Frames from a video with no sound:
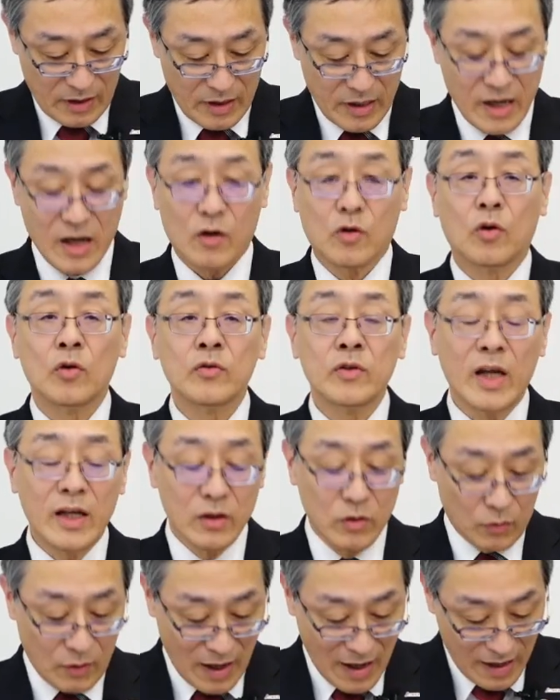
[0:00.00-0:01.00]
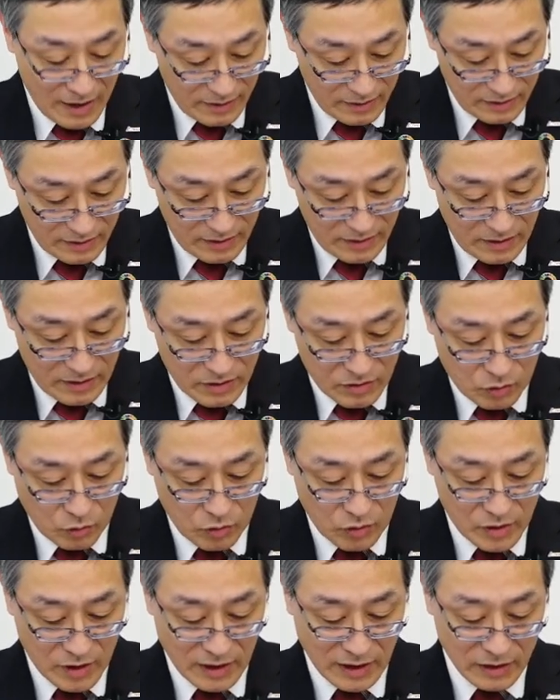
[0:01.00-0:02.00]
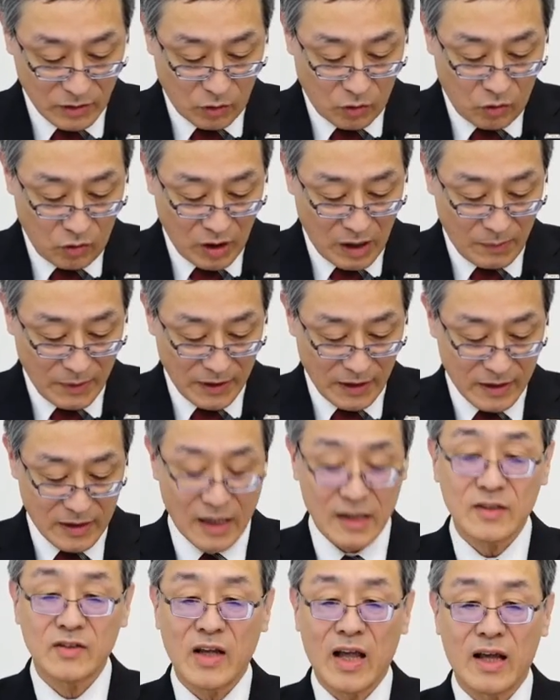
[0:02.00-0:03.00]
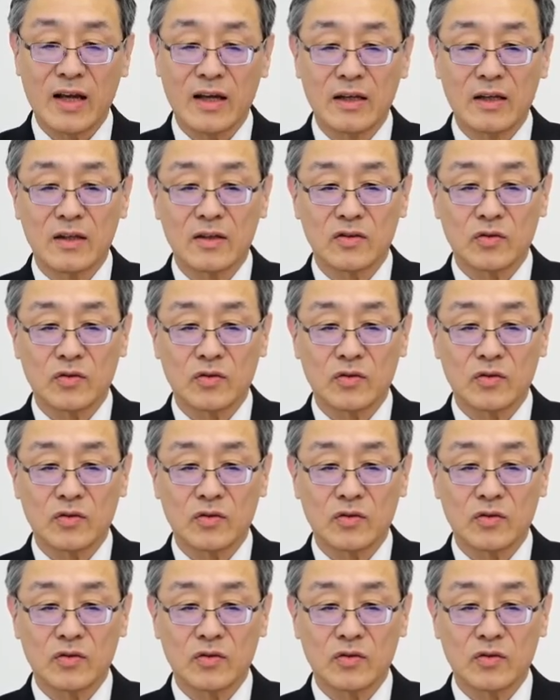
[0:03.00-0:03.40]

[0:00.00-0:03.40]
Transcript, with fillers: えー、今年度はここからの大幅な改善